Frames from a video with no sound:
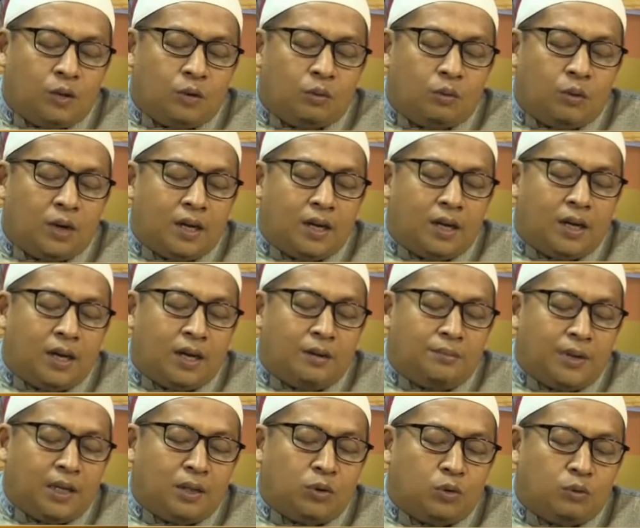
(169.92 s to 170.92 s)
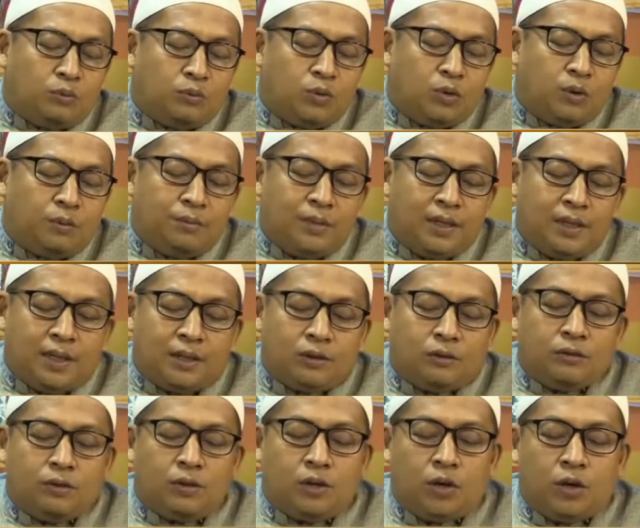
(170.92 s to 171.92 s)
wala amatum
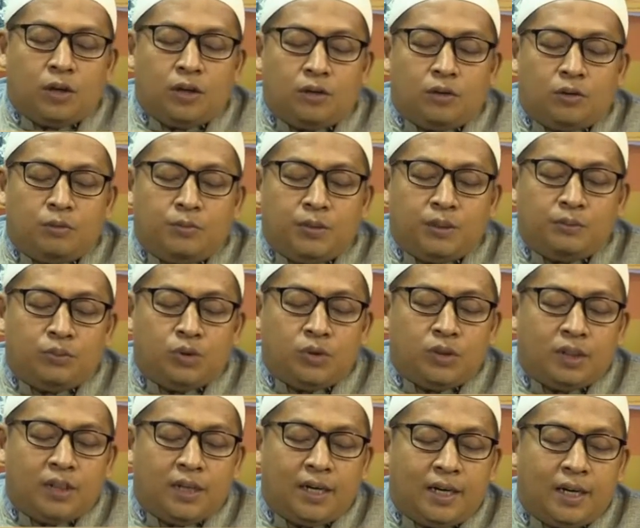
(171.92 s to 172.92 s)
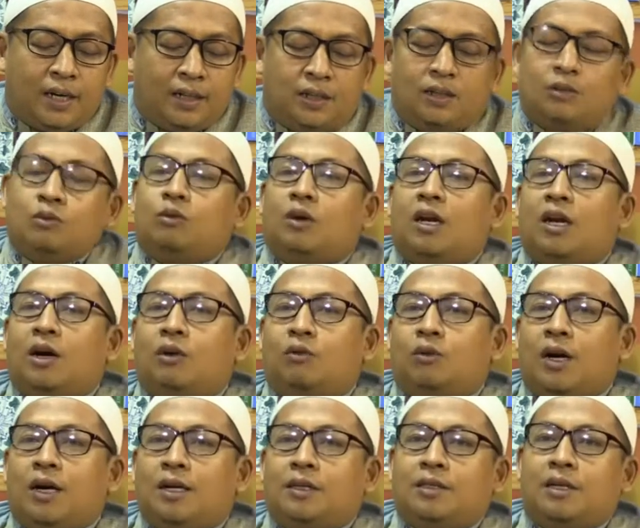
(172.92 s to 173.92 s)
mu'minatun khairumi musyrikati walau
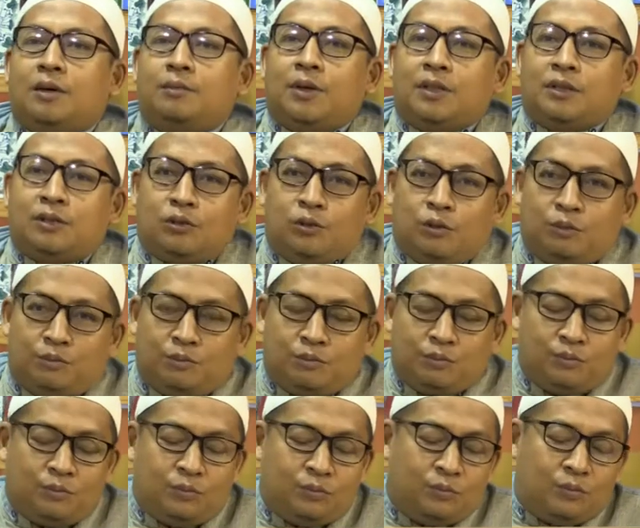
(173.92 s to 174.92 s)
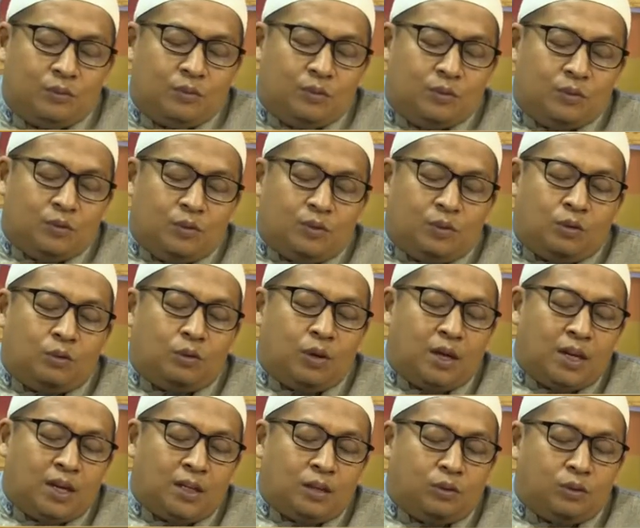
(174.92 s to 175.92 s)
ajabatkum
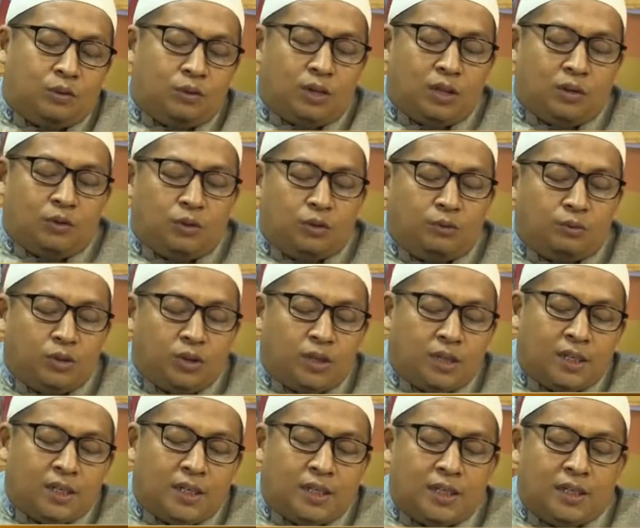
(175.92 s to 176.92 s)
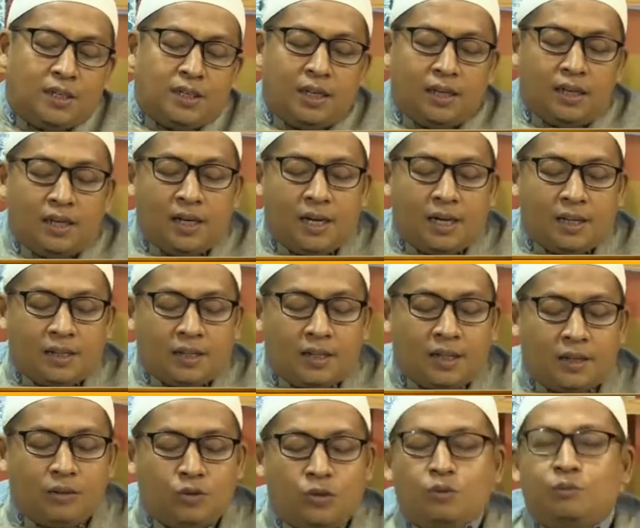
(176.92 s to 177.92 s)
wala tunggihul musyrikina
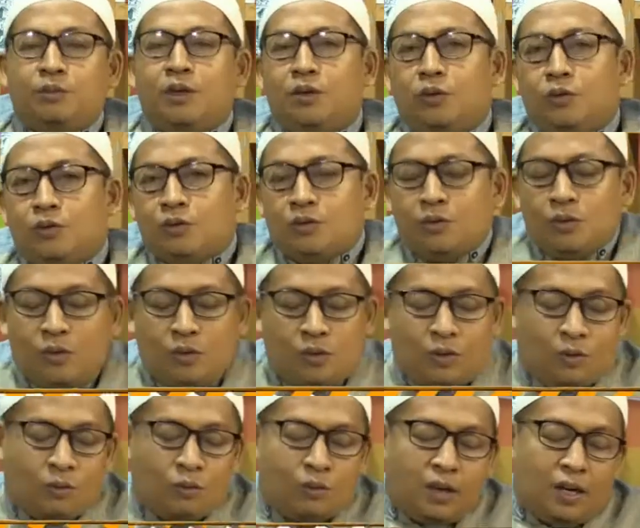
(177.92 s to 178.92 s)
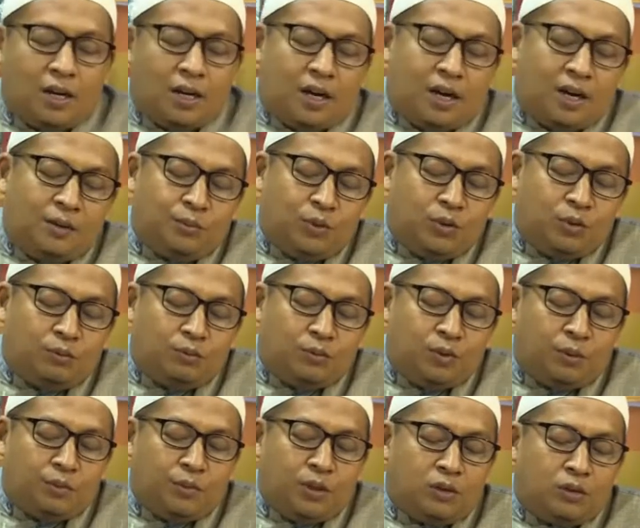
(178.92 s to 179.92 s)
hatta yu'minu wala abdum
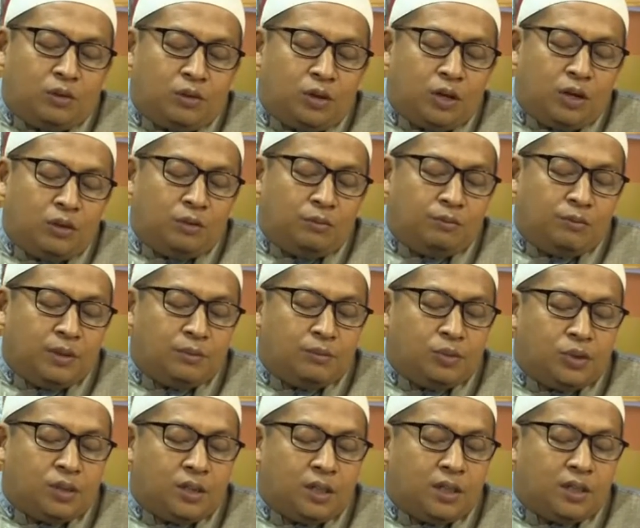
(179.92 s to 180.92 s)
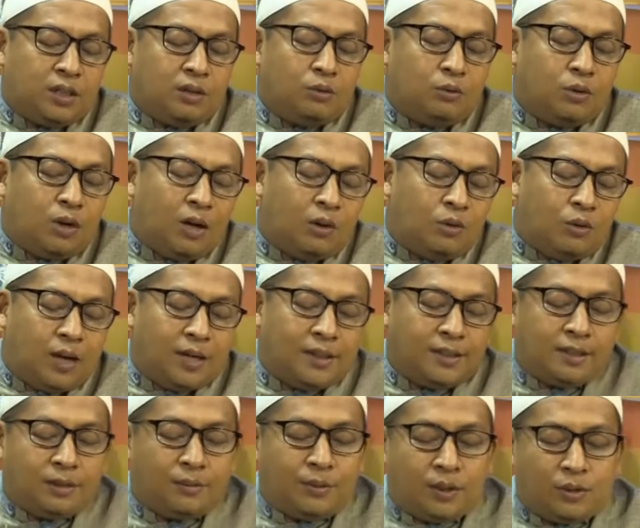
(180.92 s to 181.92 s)
mu'minun khairumi musyriki walau
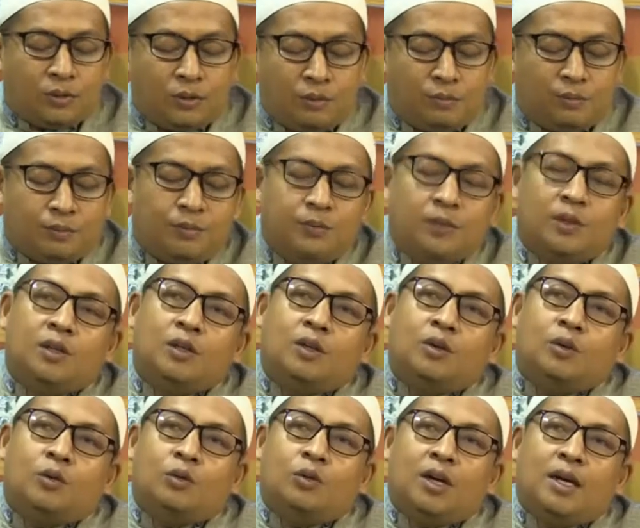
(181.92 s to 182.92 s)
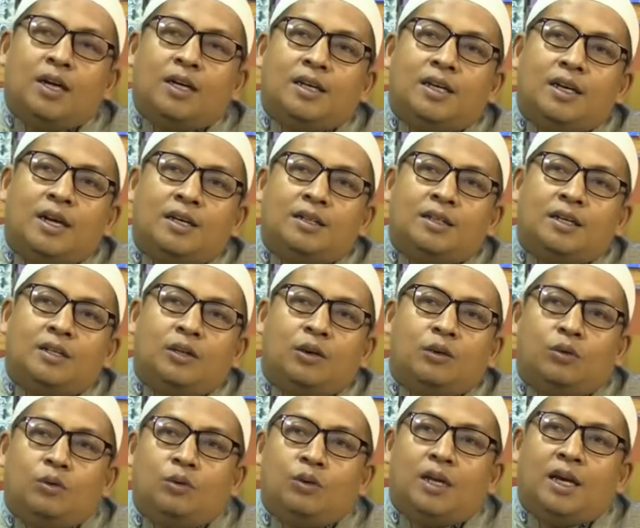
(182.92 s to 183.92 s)
ajabakum ulaika
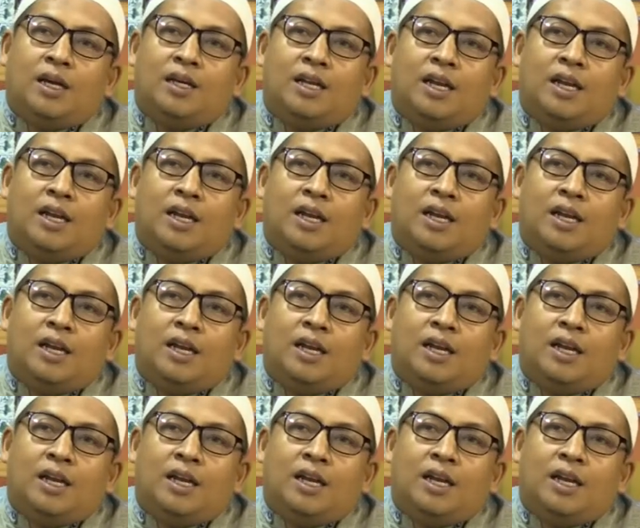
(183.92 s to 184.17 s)
yada'una